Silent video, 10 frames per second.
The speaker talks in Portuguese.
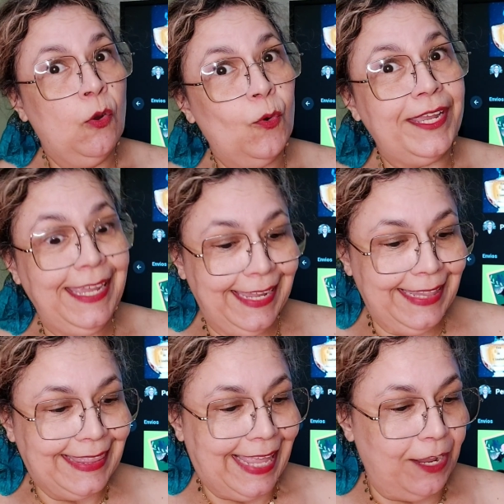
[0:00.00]
O que
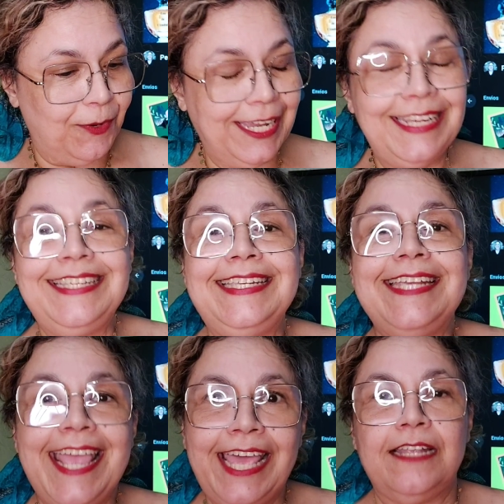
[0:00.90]
que tem? O que que
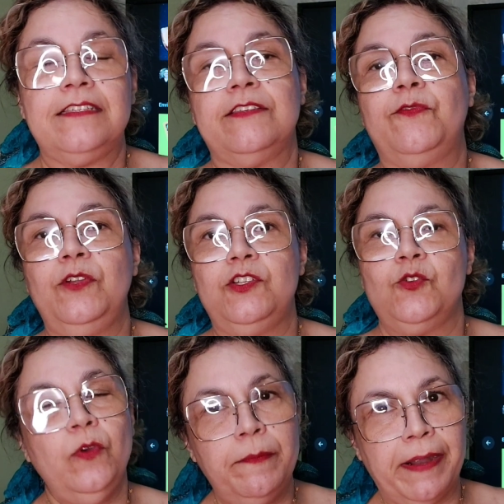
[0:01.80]
cheira essas folhas
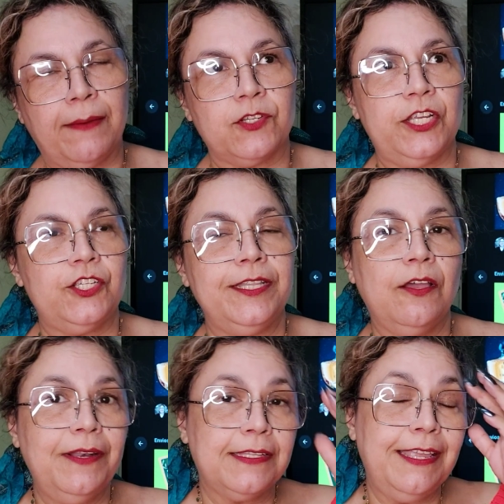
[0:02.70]
de ruibarbo, gente?
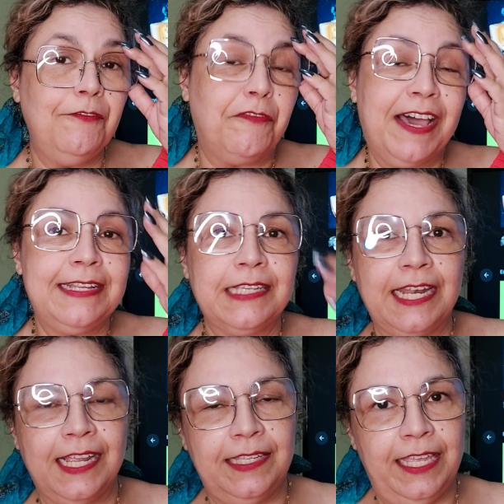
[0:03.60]
Então, ela tem várias
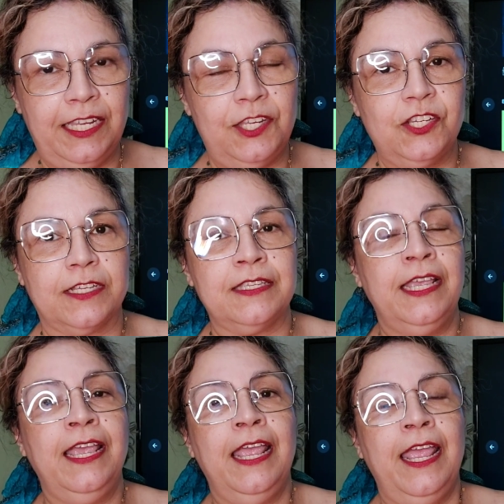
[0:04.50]
características
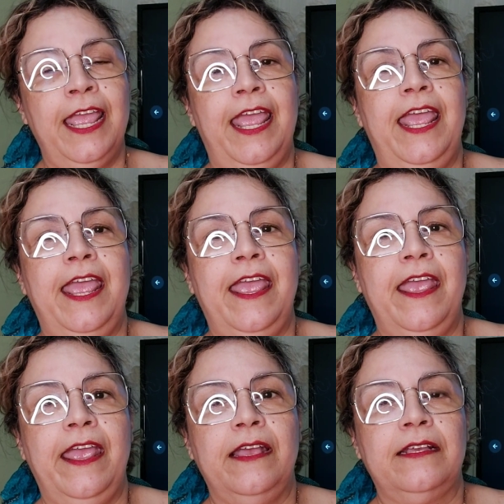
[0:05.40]
é,
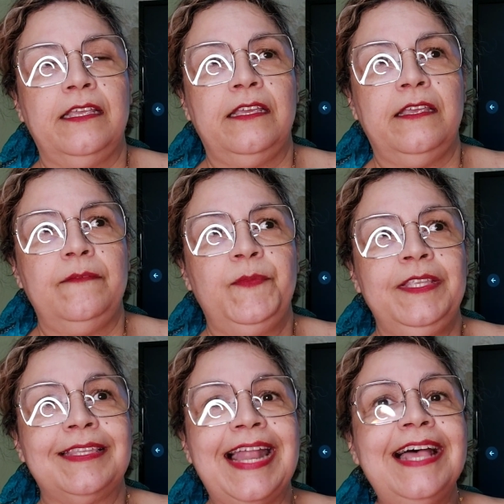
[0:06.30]
é,
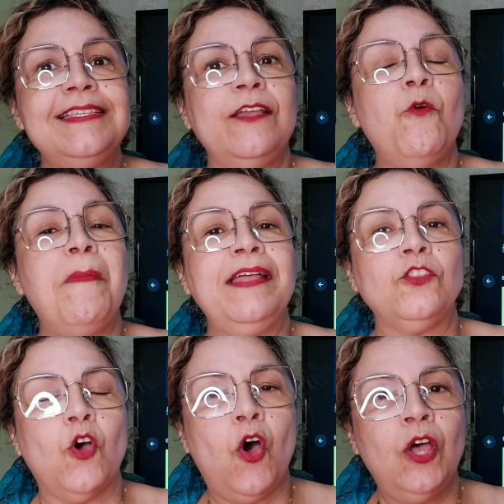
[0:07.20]
e trazem uma
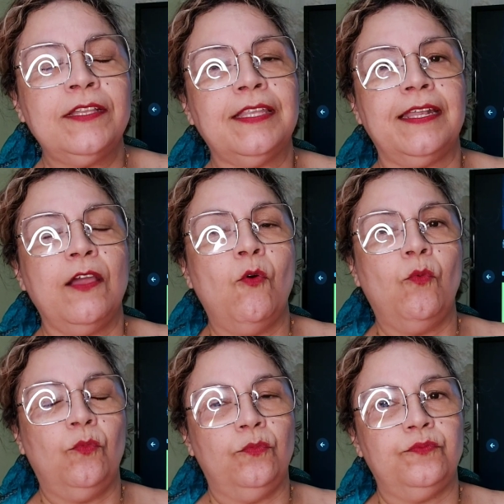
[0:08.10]
nota, né?
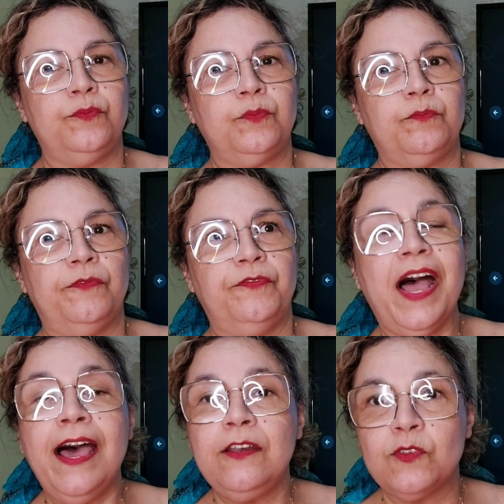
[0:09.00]
Um,
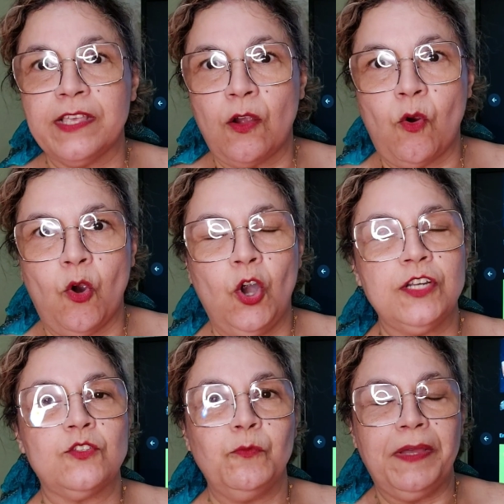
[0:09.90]
vários
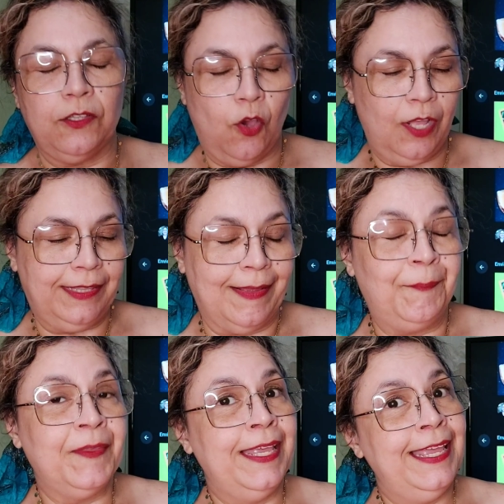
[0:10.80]
acordes, uma nota
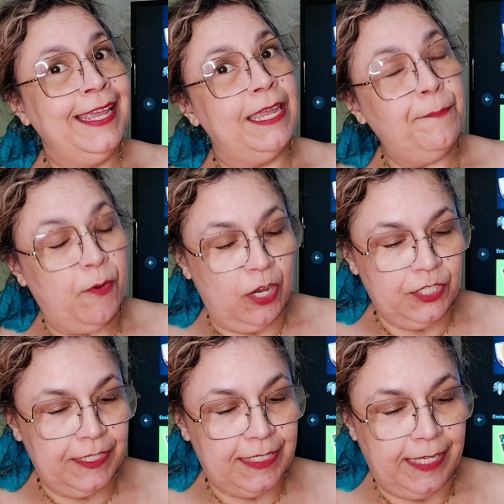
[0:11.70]
que
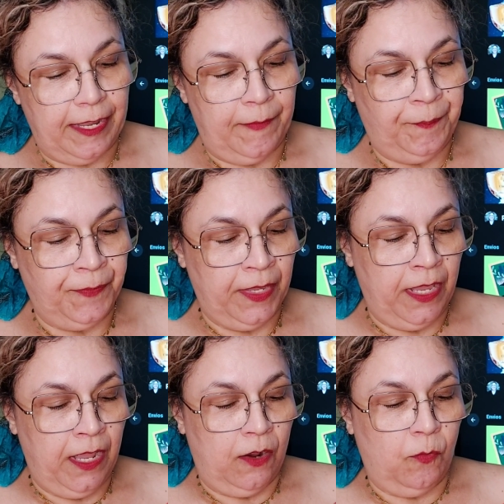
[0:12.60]
pode ser
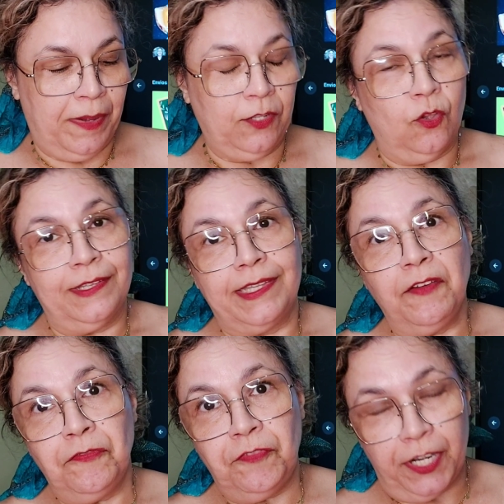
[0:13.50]
uma
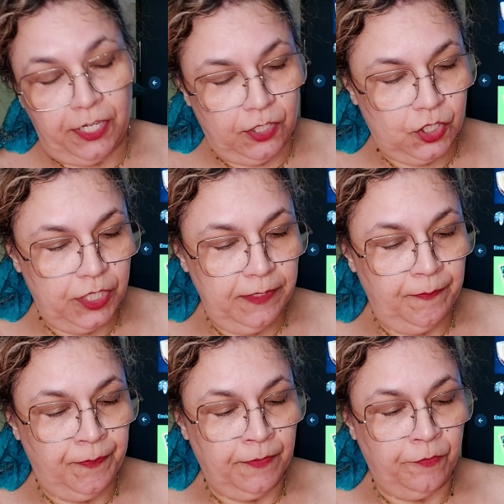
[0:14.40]
nota verde,
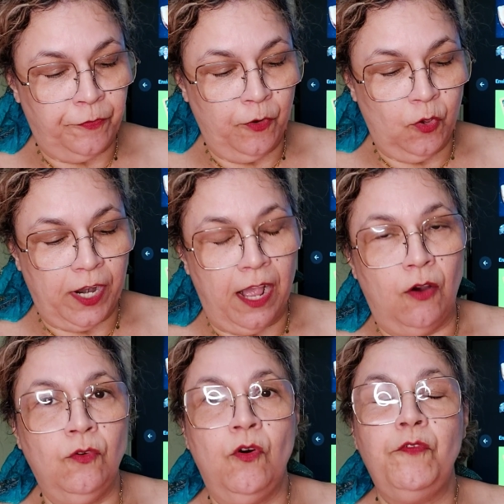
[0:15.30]

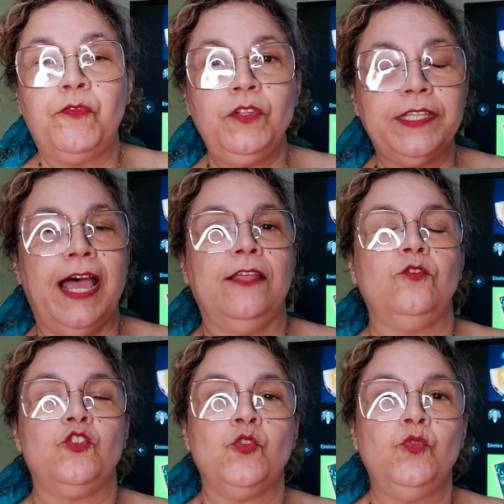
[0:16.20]
floral ou
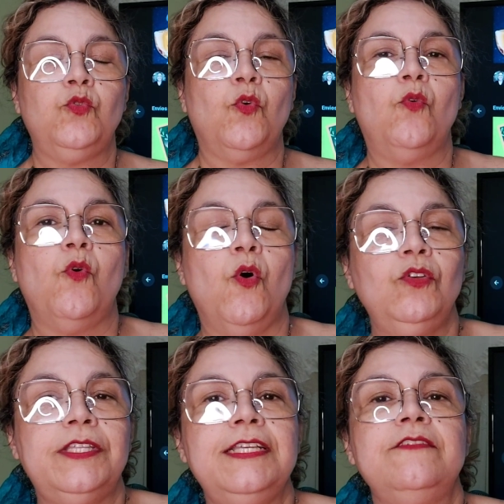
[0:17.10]
frutado, junto com
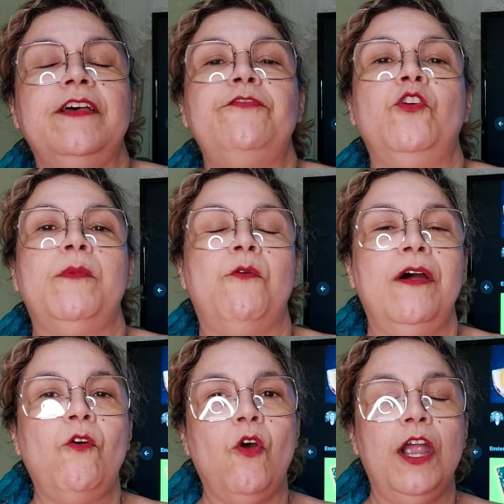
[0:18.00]
outras, vai formar um
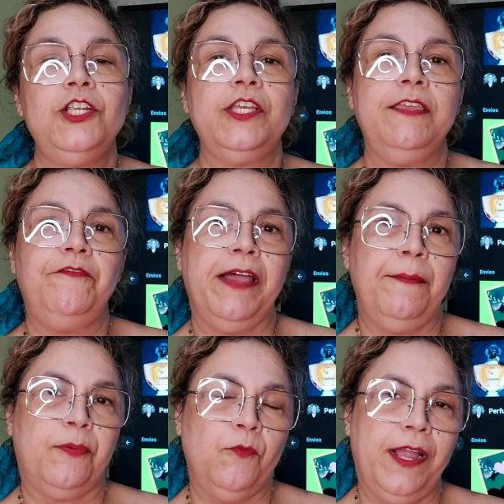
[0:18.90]
acorde que
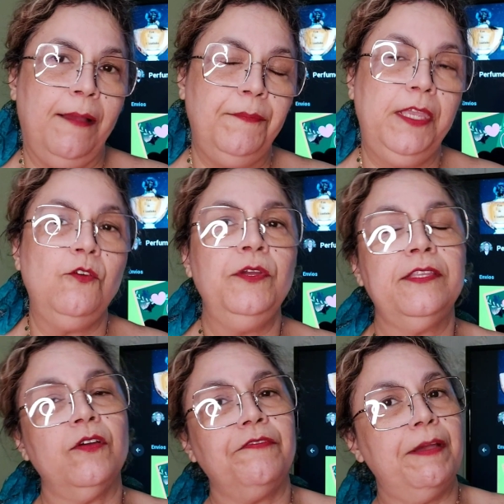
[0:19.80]
vai para um caminho ou
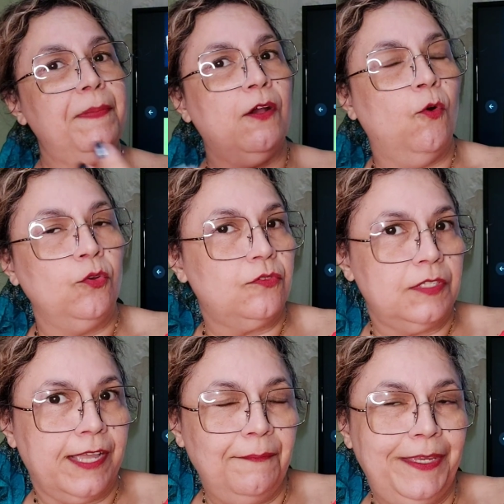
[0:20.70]
então que vai para
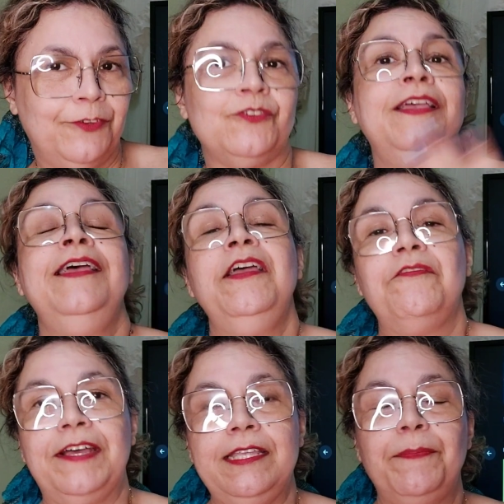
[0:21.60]
outros caminhos.
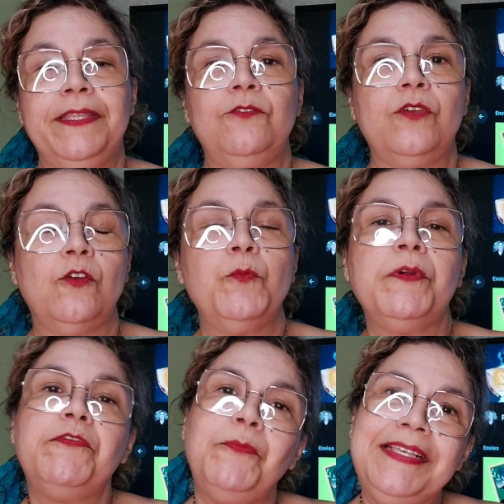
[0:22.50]
Vai depender do que, que o
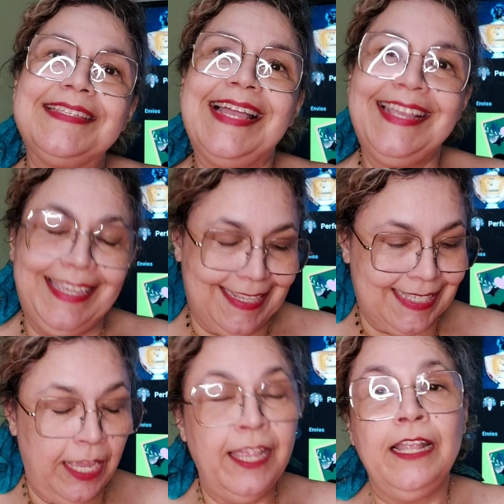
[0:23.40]
perfumista
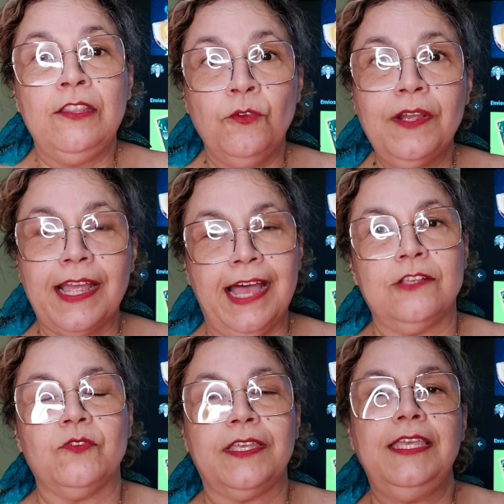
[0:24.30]
quis. No
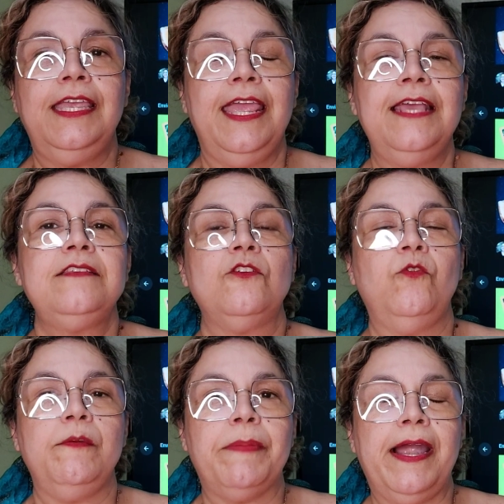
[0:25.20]
caso aqui, esse
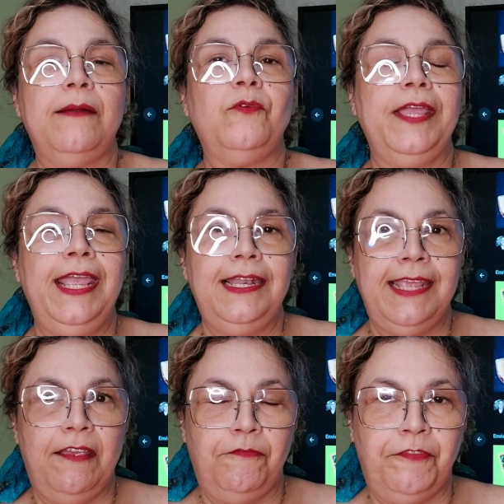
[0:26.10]
ruibarbo,
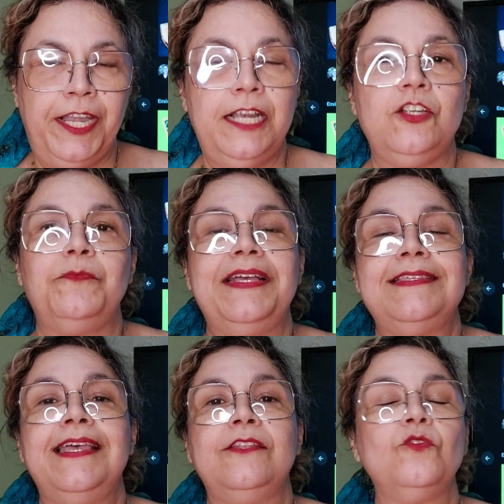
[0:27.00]
ele é verde,
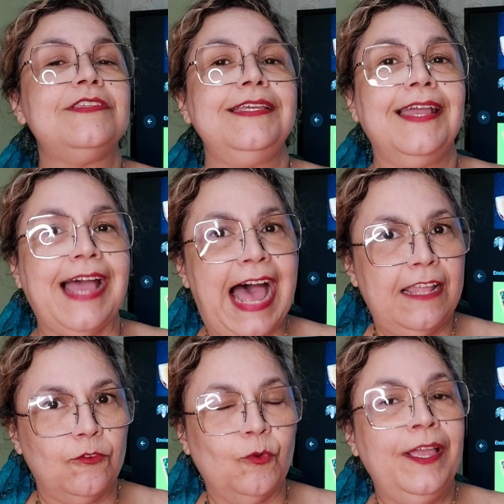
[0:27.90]
mas é
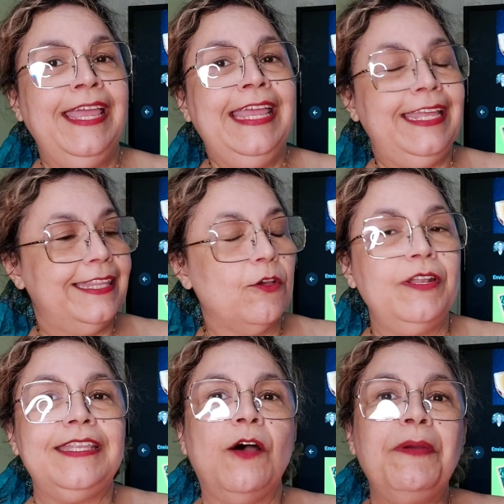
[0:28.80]
adocicado. Então,
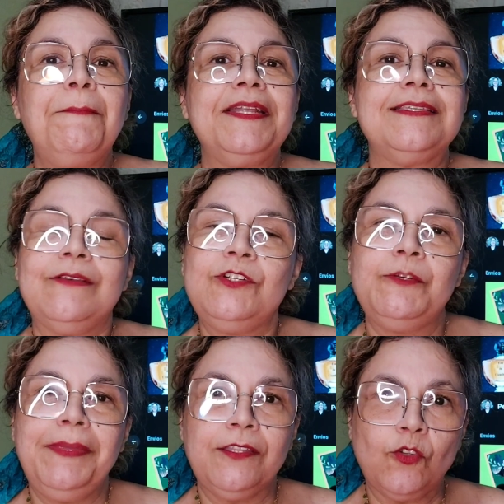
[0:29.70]
ele dá uma impressão
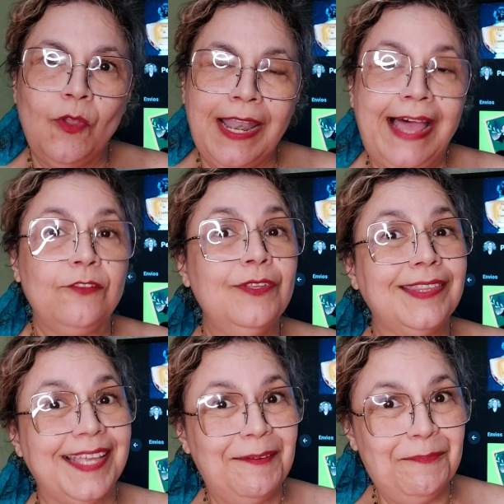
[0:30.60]
de
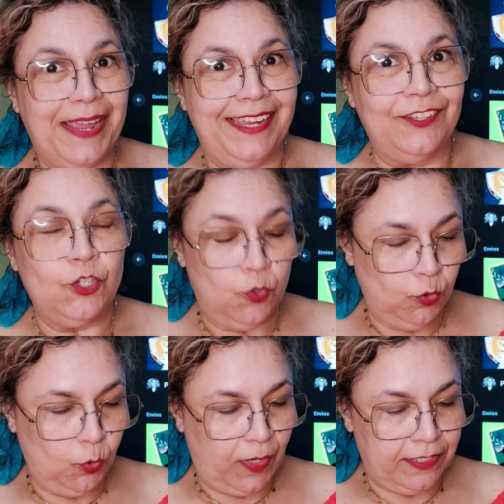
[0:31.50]
mentolado também,
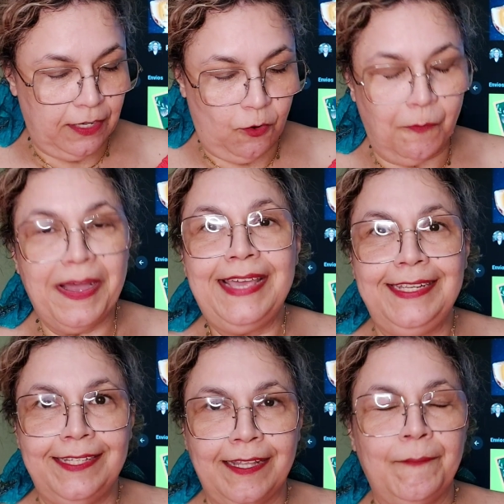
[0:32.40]
junto com essa
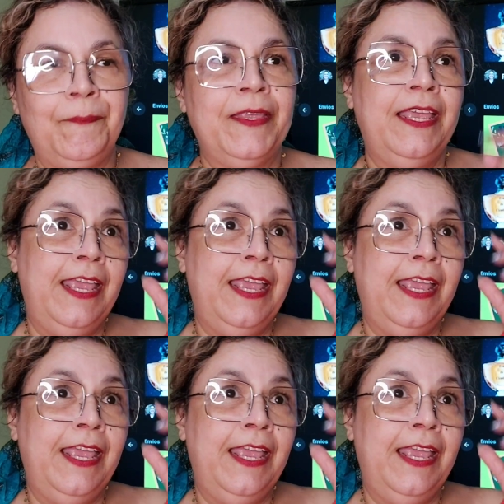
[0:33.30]
cumarina.